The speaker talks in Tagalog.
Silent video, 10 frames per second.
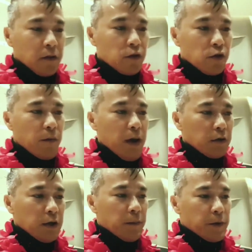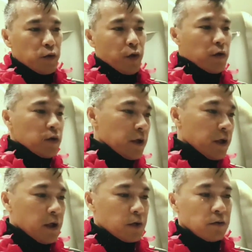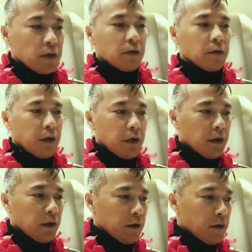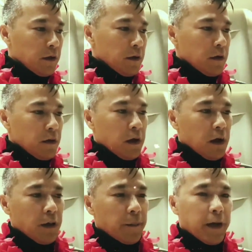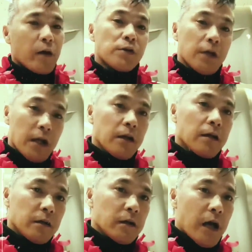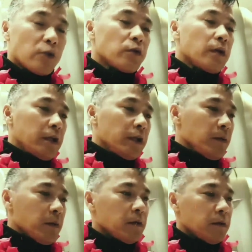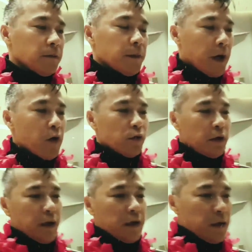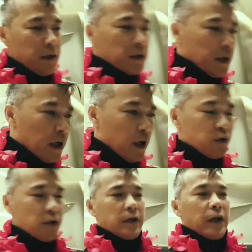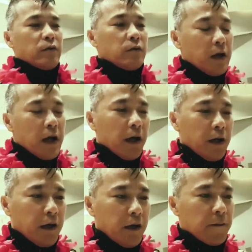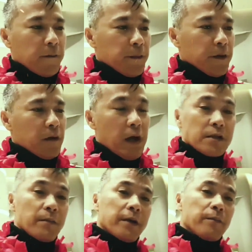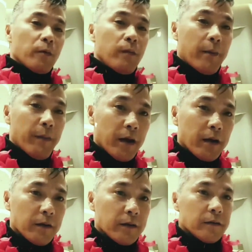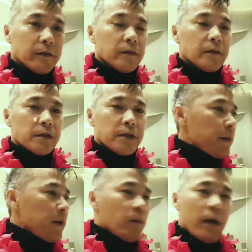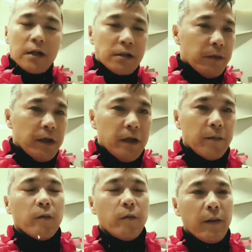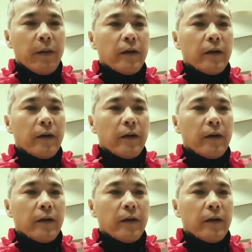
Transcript: Gusto ko bago nila pasukin yung isang relasyon na yan, eh, uh, pareho silang, actually, pareho, kundi sana yung sa side ng lalaki, eh, wala siya maging problema. Mm-hmm. Sa amin, wala siya magiging problema.